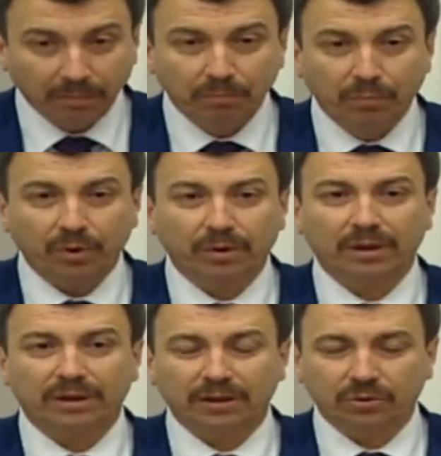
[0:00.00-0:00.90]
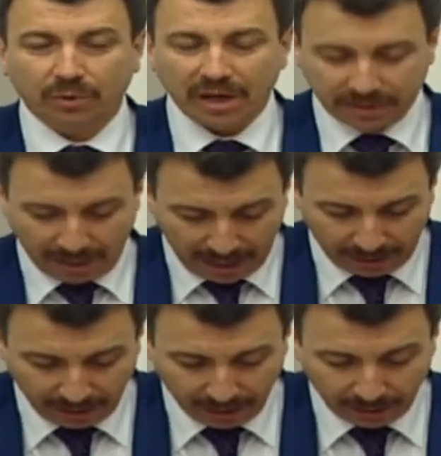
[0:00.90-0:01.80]
bu kritik süreçte
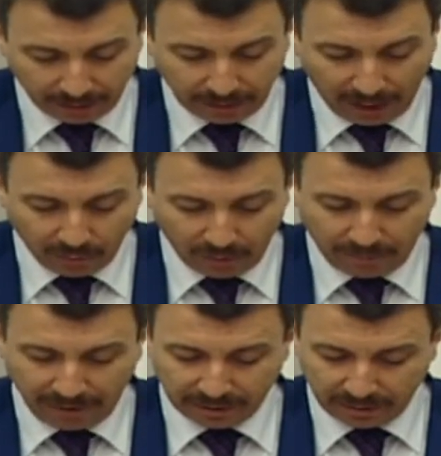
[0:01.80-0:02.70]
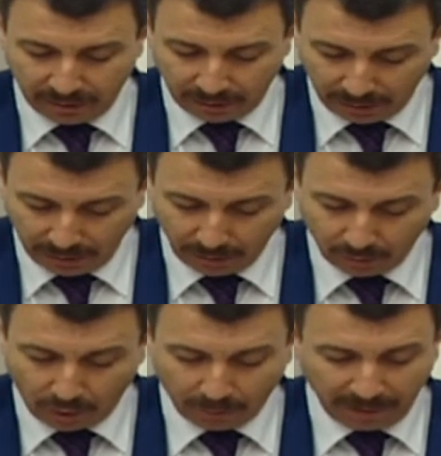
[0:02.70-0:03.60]
davul birisinin,
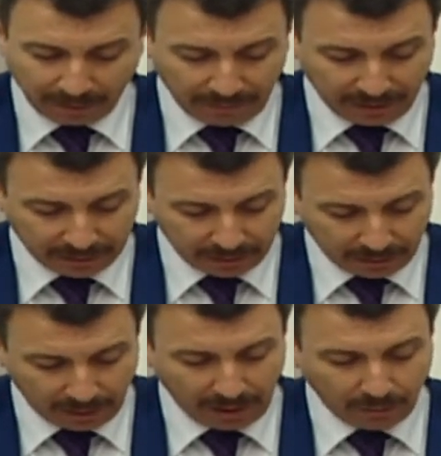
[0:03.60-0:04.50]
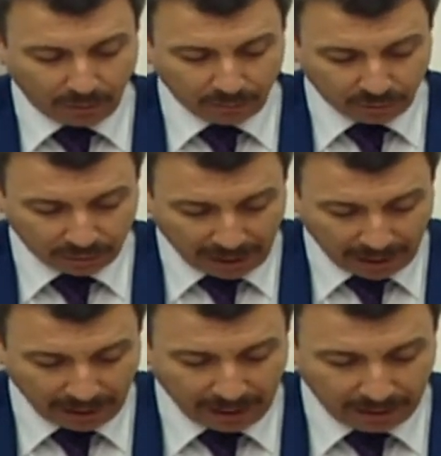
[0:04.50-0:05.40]
tokmak birisinin
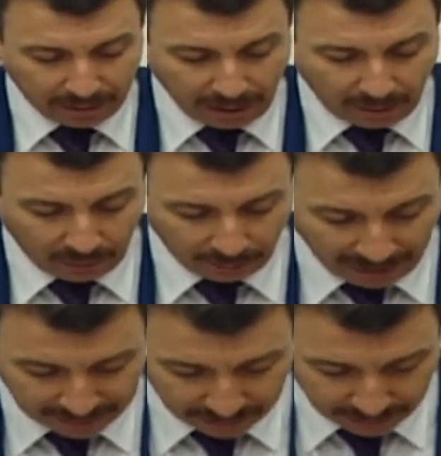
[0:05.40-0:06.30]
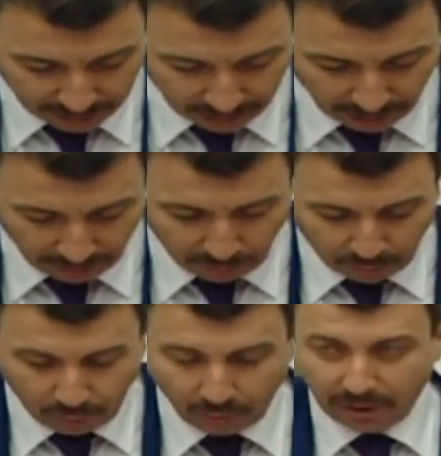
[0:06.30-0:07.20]
omzunda elinde olmaz.
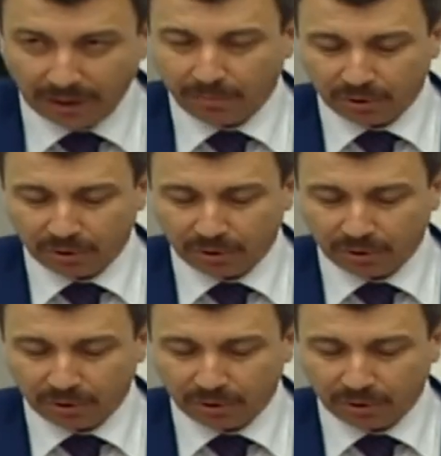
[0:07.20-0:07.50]
Türkiye bu